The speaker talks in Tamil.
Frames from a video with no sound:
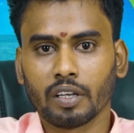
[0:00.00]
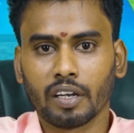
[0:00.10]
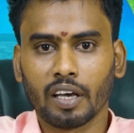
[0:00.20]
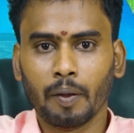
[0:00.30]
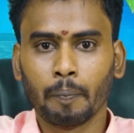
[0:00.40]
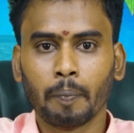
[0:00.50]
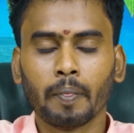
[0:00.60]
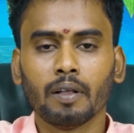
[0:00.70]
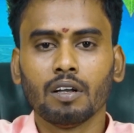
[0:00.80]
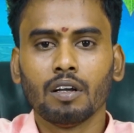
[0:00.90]
சொன்னிங்கன்னா
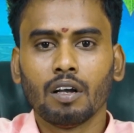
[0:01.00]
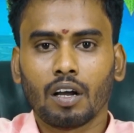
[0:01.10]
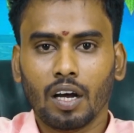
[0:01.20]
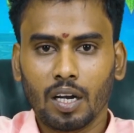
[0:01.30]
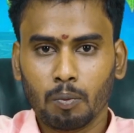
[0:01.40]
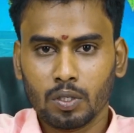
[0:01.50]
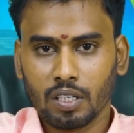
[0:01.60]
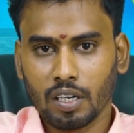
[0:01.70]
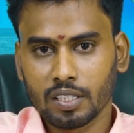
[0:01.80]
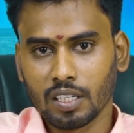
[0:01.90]

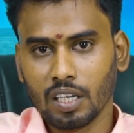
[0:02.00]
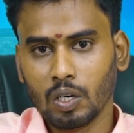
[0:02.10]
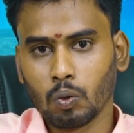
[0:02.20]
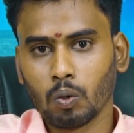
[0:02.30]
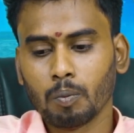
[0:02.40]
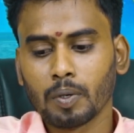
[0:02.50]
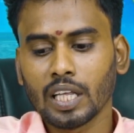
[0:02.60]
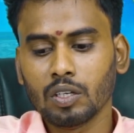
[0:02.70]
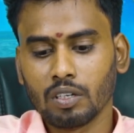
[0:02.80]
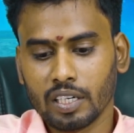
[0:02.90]
காலபுருஷ ராசியில்
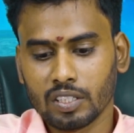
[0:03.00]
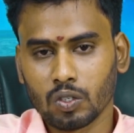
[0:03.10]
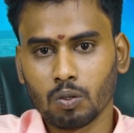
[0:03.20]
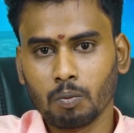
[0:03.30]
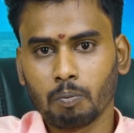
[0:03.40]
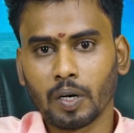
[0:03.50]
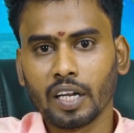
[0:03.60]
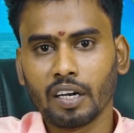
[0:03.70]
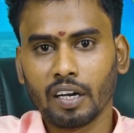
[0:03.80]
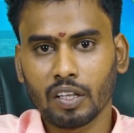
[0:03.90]
ஒன்பதாவது ராசிக்கும்
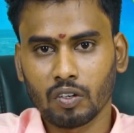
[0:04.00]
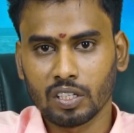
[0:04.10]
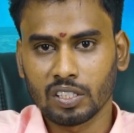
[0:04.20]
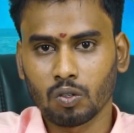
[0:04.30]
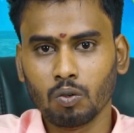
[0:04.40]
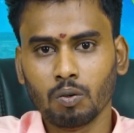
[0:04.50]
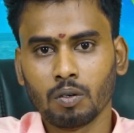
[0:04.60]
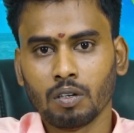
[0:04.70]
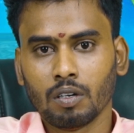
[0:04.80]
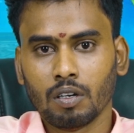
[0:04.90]
பன்னிரெண்டாவது ராசிக்கும்
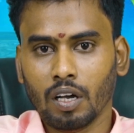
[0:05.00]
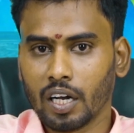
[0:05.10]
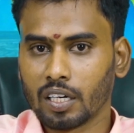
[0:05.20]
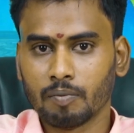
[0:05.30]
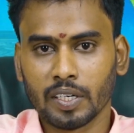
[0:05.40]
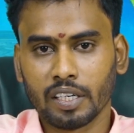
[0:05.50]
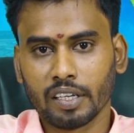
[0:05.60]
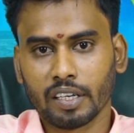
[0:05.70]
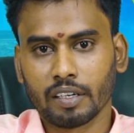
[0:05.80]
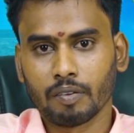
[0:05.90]
அங்கம்
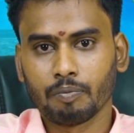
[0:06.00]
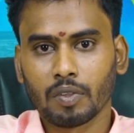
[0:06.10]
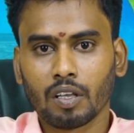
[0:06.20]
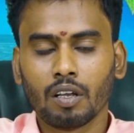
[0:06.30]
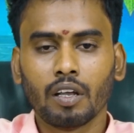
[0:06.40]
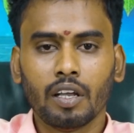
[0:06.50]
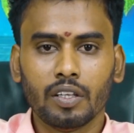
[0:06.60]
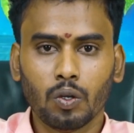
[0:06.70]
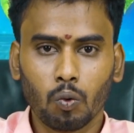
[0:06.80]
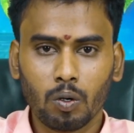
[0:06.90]
வகிக்கிறார்
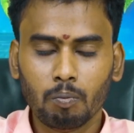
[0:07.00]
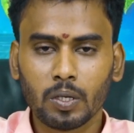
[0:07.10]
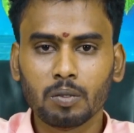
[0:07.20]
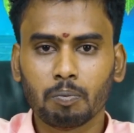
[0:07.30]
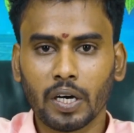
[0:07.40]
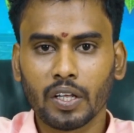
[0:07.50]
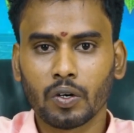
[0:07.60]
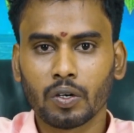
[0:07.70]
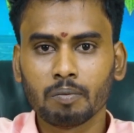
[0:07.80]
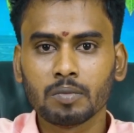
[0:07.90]
இந்த ஒன்பதும்
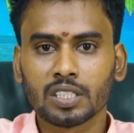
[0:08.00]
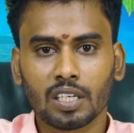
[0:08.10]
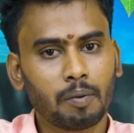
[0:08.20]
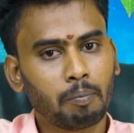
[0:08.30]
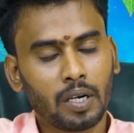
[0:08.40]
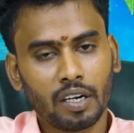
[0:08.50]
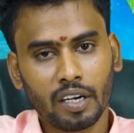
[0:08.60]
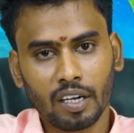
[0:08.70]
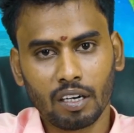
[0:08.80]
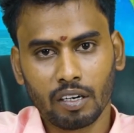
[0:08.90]
பனிரெண்டும் சிறப்பான
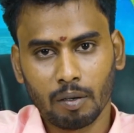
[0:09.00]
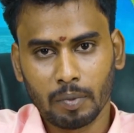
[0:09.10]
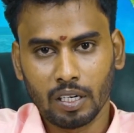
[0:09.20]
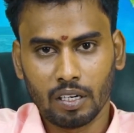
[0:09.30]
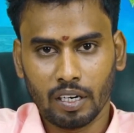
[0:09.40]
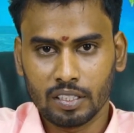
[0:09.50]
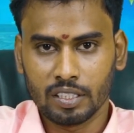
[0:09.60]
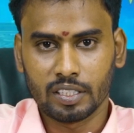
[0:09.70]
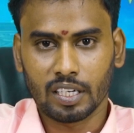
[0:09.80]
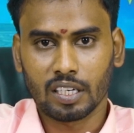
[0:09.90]
இடங்கள் நம்ம
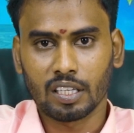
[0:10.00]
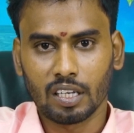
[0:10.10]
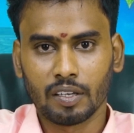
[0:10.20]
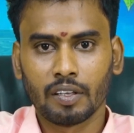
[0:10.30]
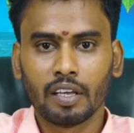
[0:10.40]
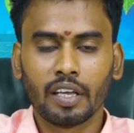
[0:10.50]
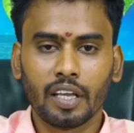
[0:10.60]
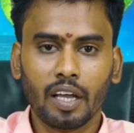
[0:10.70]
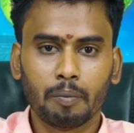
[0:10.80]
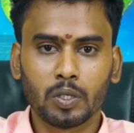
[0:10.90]
ராசி சக்கரத்தில்
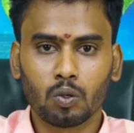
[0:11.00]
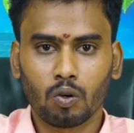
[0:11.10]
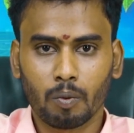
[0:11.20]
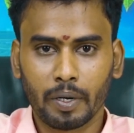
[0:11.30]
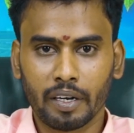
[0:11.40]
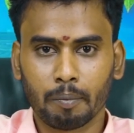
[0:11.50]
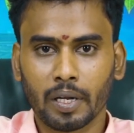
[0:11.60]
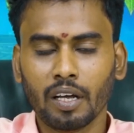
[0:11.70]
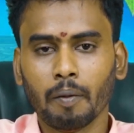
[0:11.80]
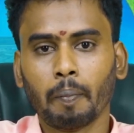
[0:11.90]
ஏன் அப்படி சொல்கிறோம்
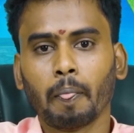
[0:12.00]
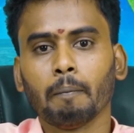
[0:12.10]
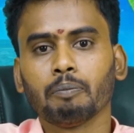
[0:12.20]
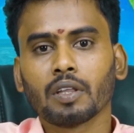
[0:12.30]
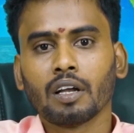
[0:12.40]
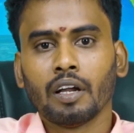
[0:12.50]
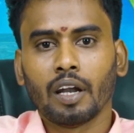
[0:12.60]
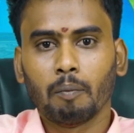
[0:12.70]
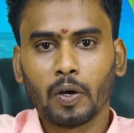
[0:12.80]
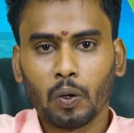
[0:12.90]
அப்படின்னம்னா
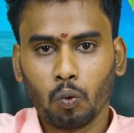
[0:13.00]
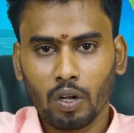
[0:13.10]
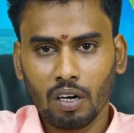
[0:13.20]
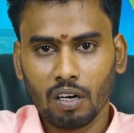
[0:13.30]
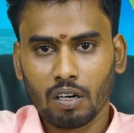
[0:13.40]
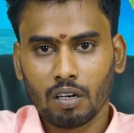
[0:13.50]
நம்மளுடைய உடல்